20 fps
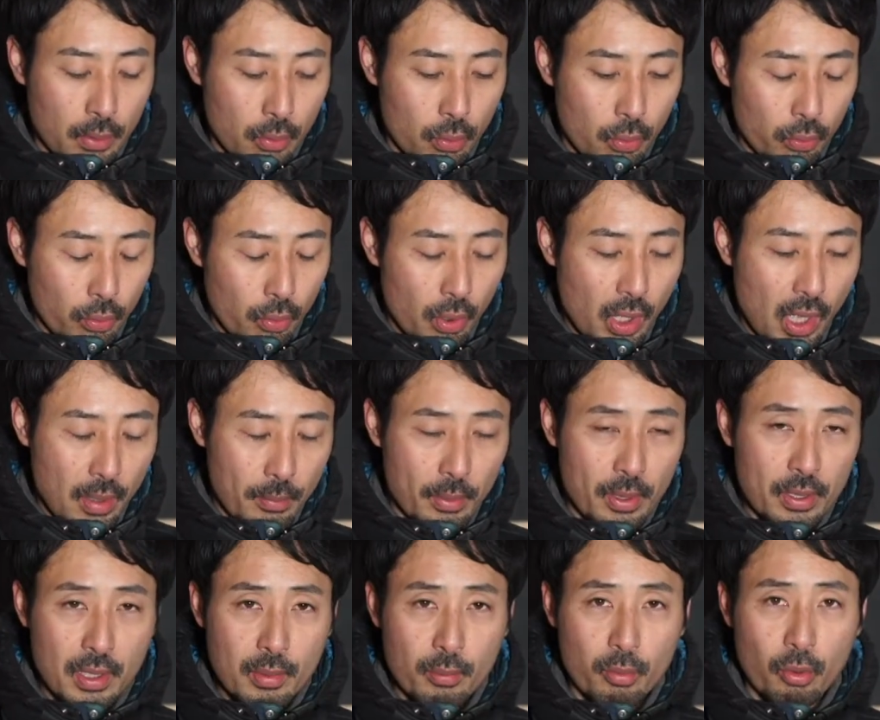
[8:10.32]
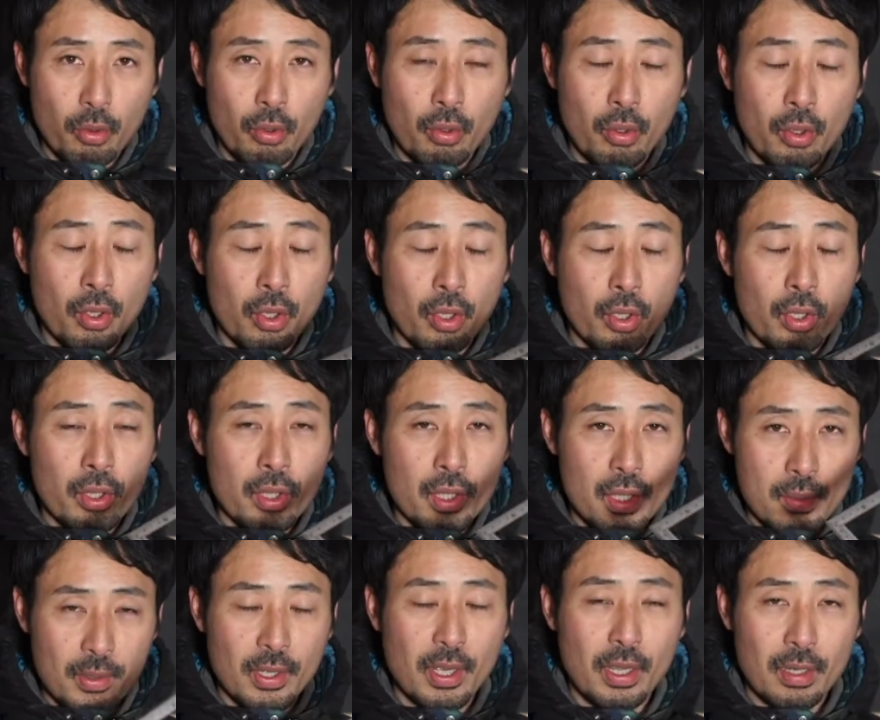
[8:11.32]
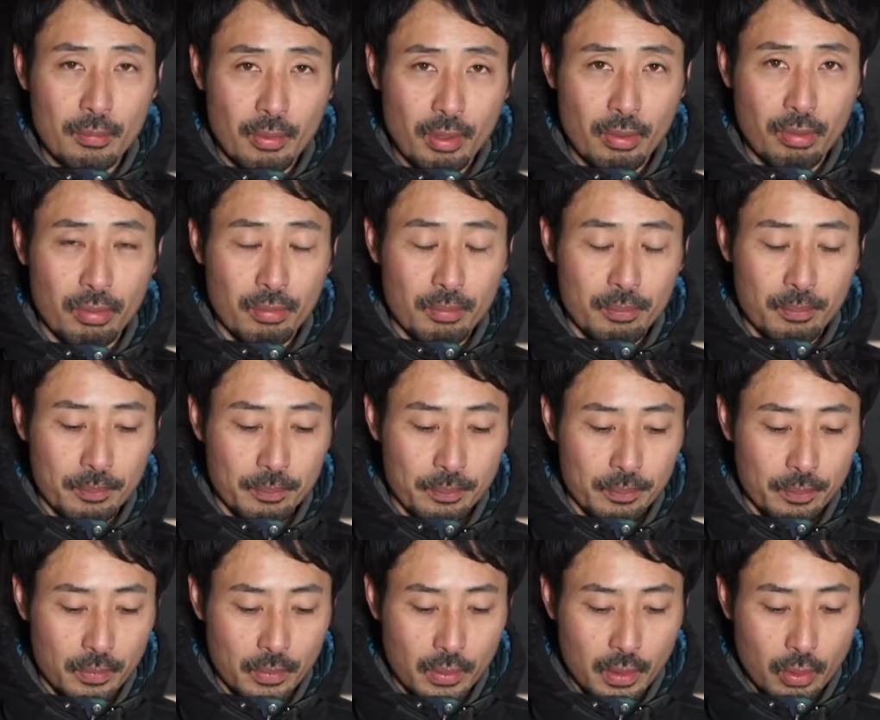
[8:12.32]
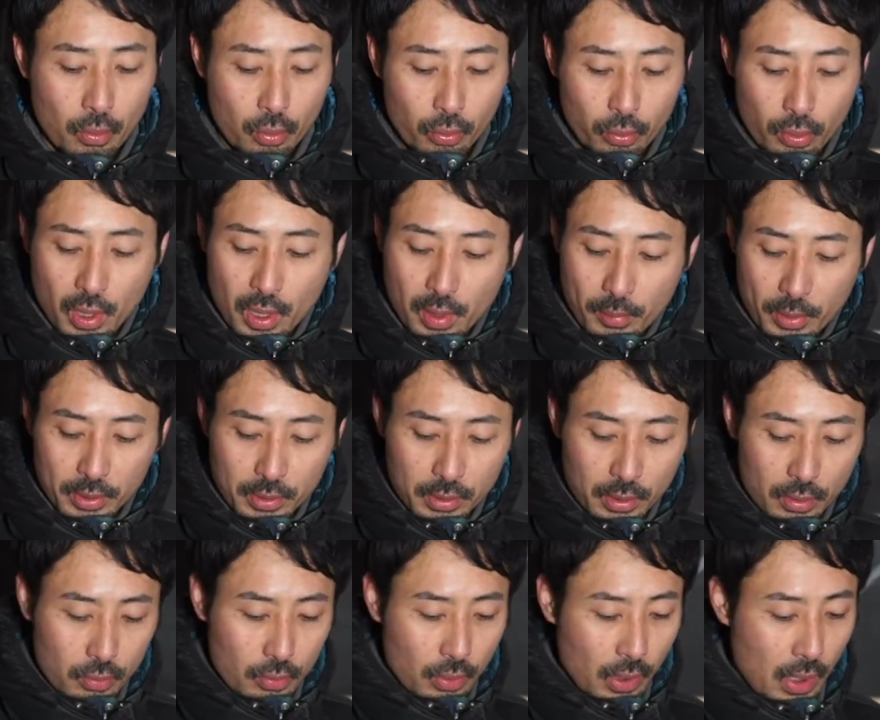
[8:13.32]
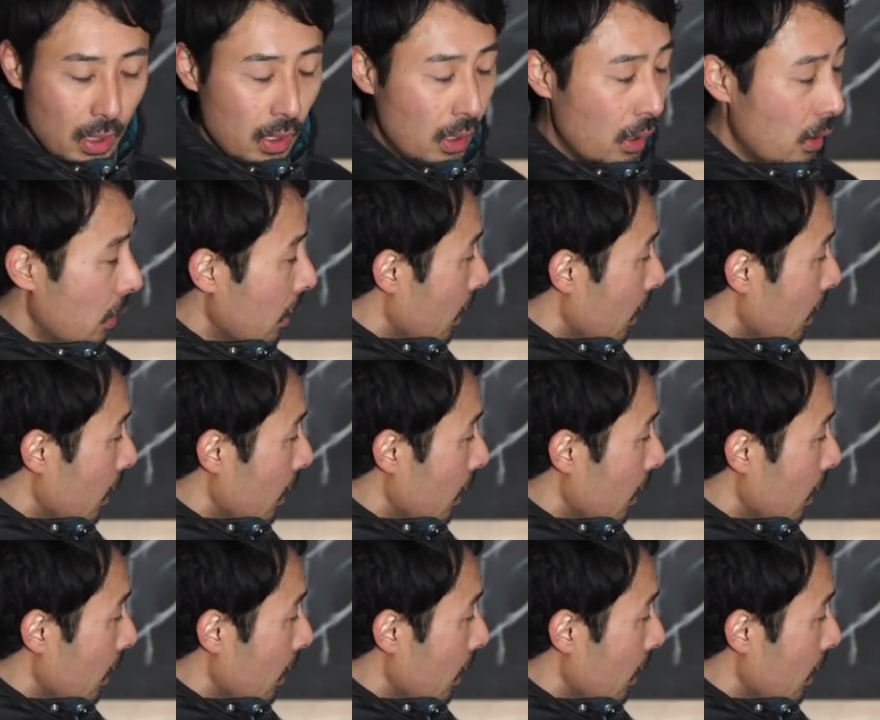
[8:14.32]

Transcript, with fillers: この幅にも意味があります。でこの幅っていうのが